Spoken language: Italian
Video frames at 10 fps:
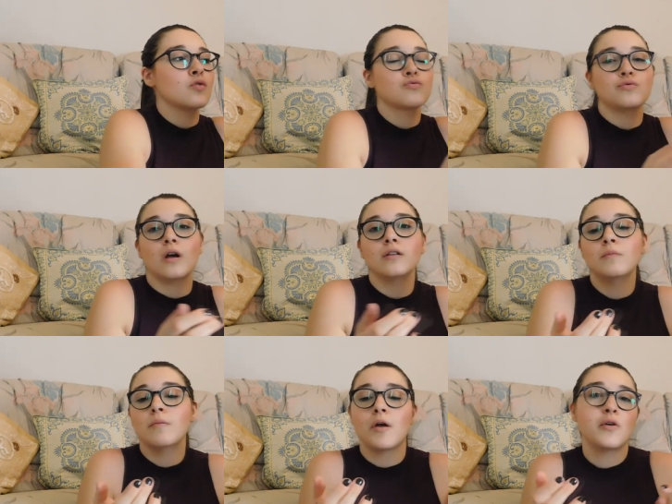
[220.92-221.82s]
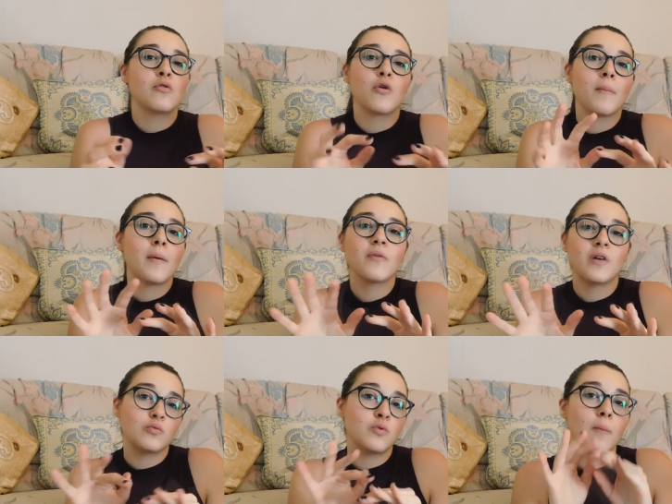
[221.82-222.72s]
Scusatemi, ma io non ho mai
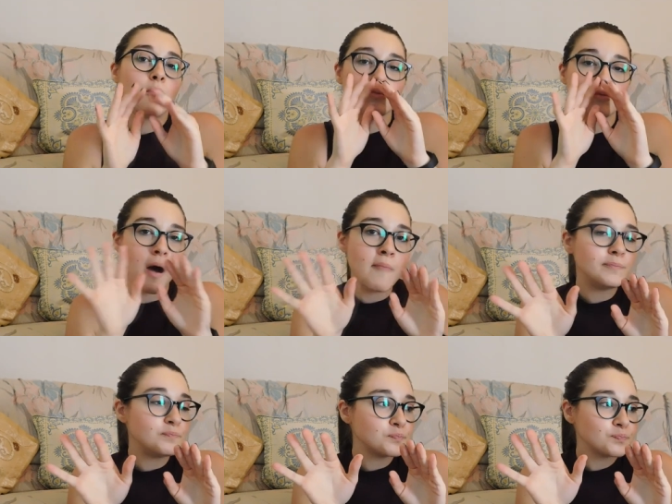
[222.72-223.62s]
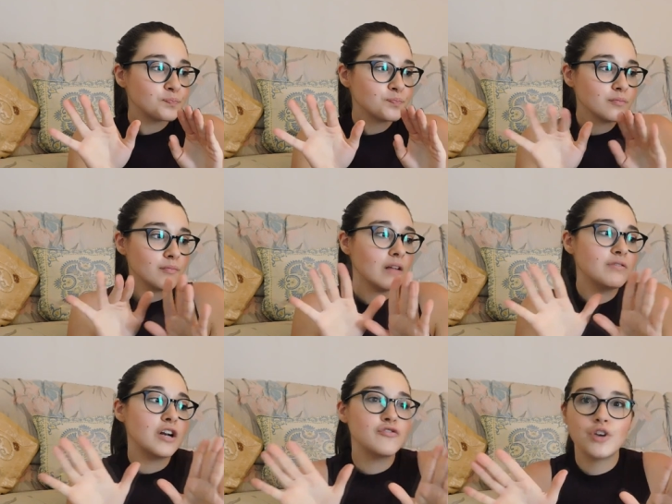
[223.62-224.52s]
provato una bontà
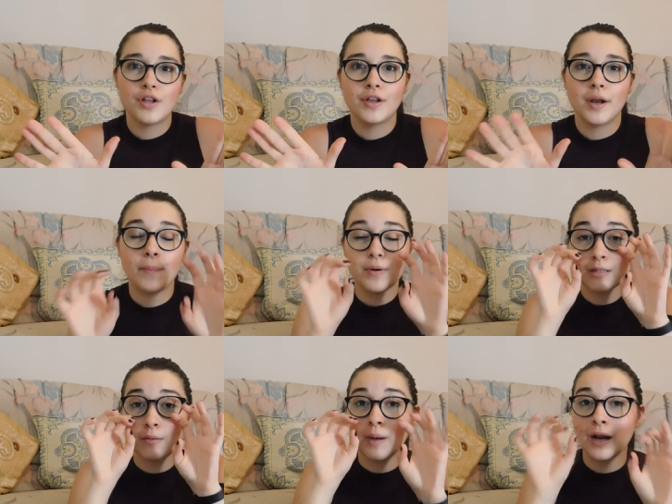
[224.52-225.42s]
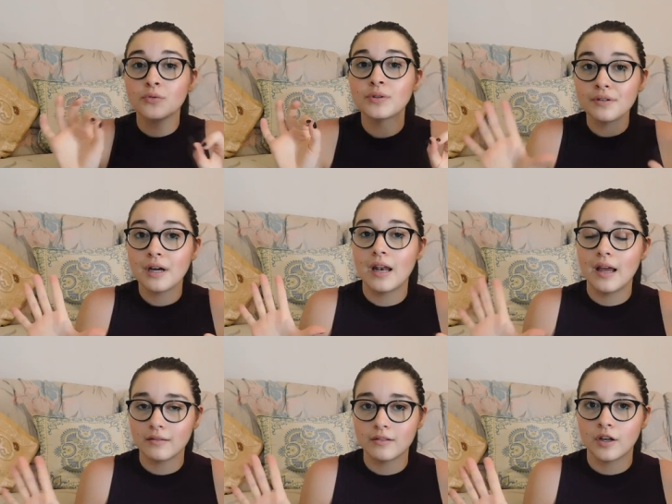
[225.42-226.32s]
del genere. Poi stiamo parlando di
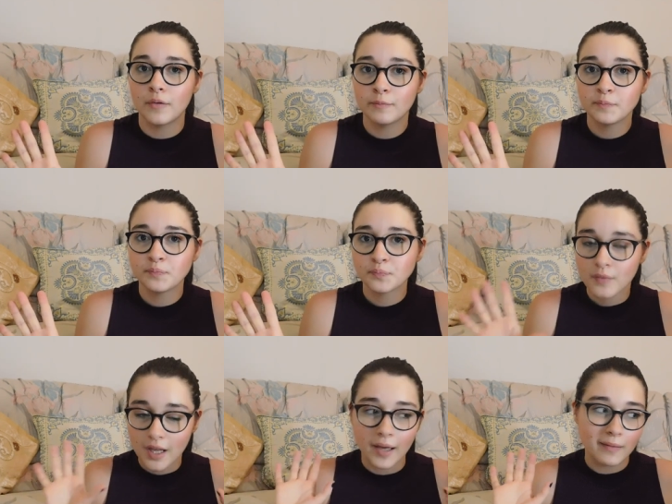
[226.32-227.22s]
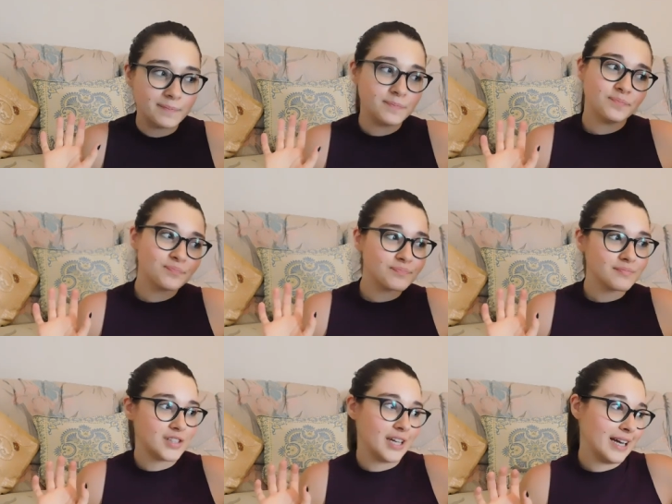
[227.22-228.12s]
gallette. Che...
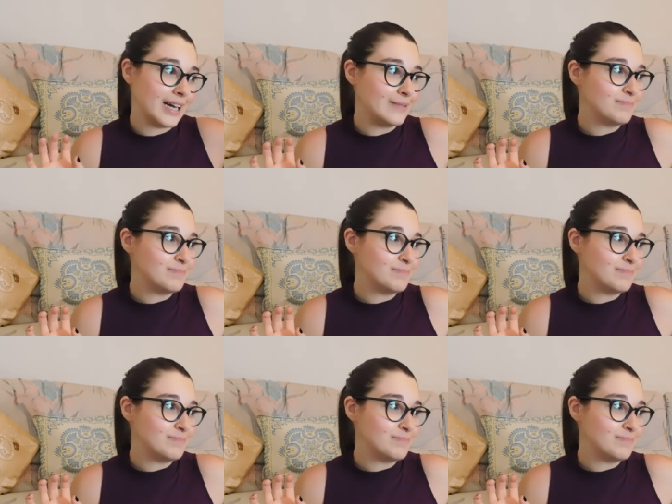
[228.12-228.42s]
Cioè, raga.